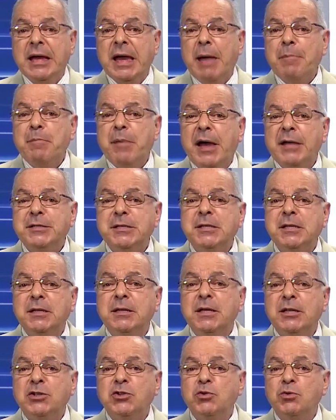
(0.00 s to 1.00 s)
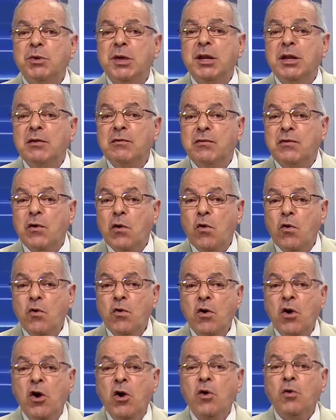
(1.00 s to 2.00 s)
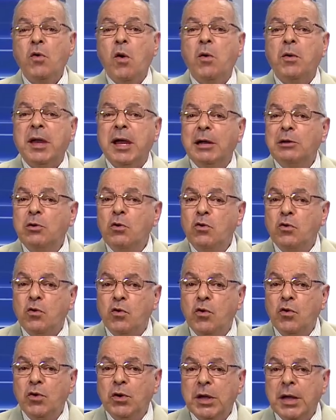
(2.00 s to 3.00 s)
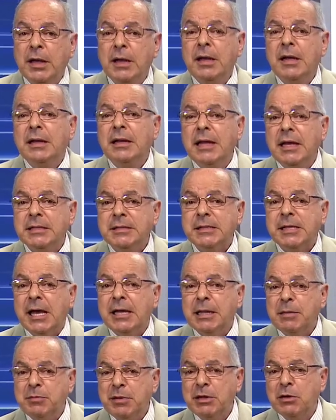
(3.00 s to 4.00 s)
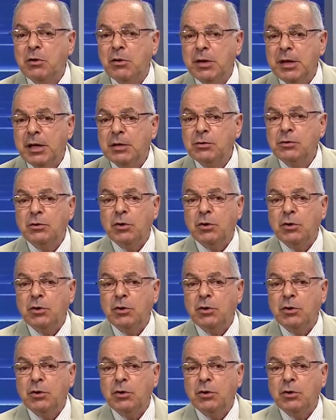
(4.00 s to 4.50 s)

capazes de destruir em voo qualquer loucura lançada pela Coreia